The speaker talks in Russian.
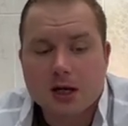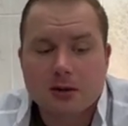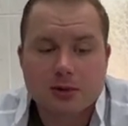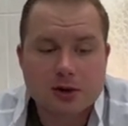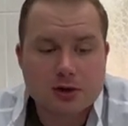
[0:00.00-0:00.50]

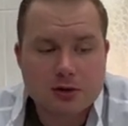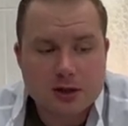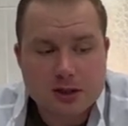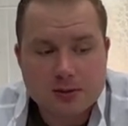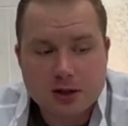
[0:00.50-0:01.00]
Операционная
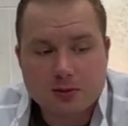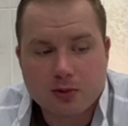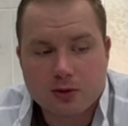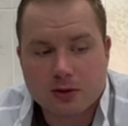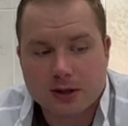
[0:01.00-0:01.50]
смена
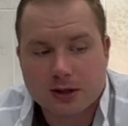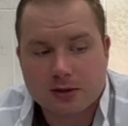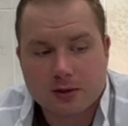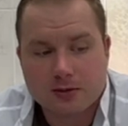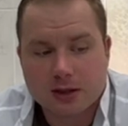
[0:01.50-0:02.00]
пола на данный
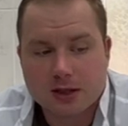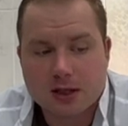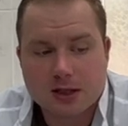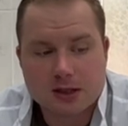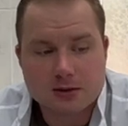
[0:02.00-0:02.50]
момент
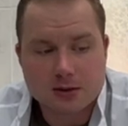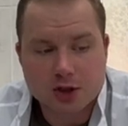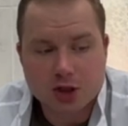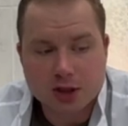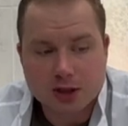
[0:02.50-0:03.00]

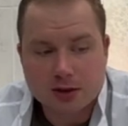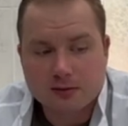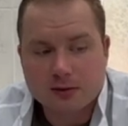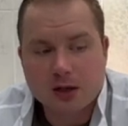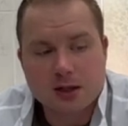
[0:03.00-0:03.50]
несовершенна.
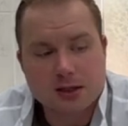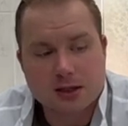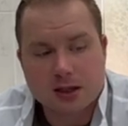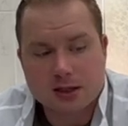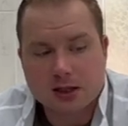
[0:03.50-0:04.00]
Выглядит,
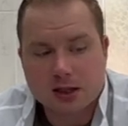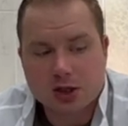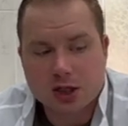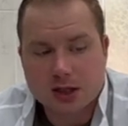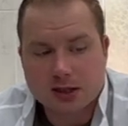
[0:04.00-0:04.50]
если
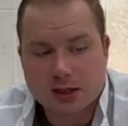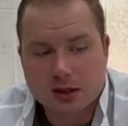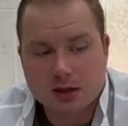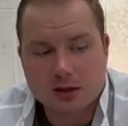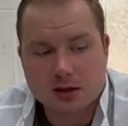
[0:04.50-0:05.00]
честно,
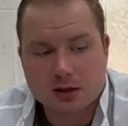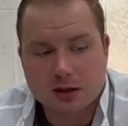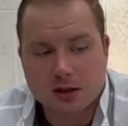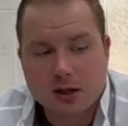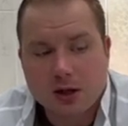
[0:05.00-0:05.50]

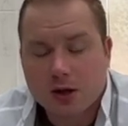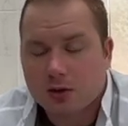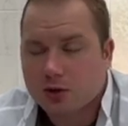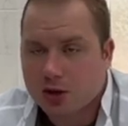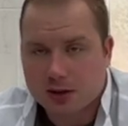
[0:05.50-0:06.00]
это
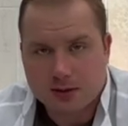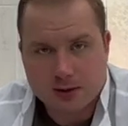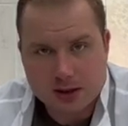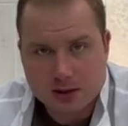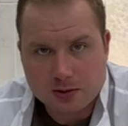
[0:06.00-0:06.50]
очень
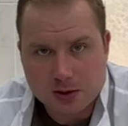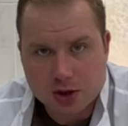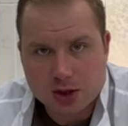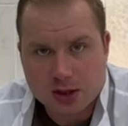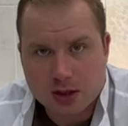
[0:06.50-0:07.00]

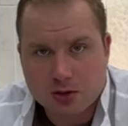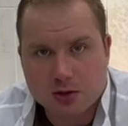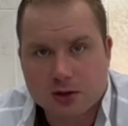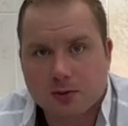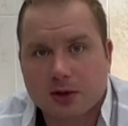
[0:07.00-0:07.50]
специфический То
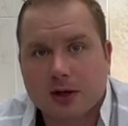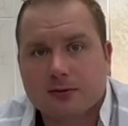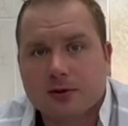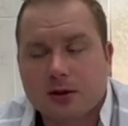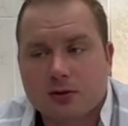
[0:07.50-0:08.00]
есть
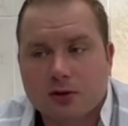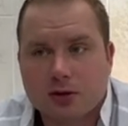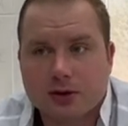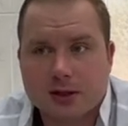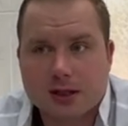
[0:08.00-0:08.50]
половые
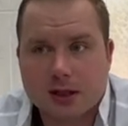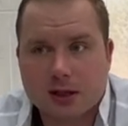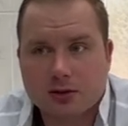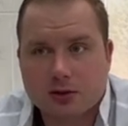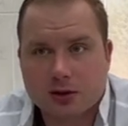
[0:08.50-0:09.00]
органы, те,
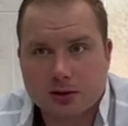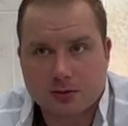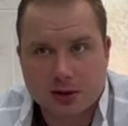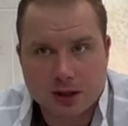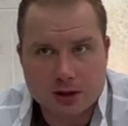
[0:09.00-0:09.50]
которые
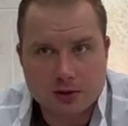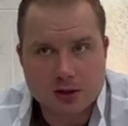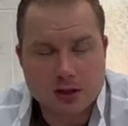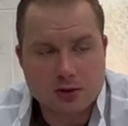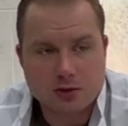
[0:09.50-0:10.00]
пытаются
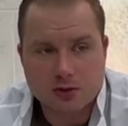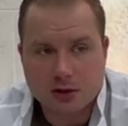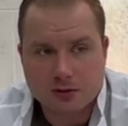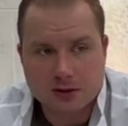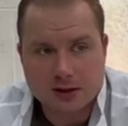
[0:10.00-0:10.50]

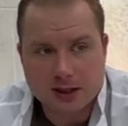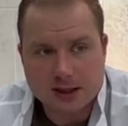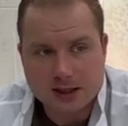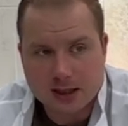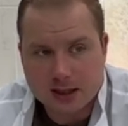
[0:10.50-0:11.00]
хирурги вот
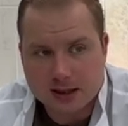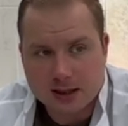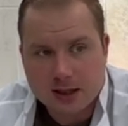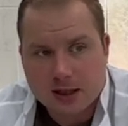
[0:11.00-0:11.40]
создать,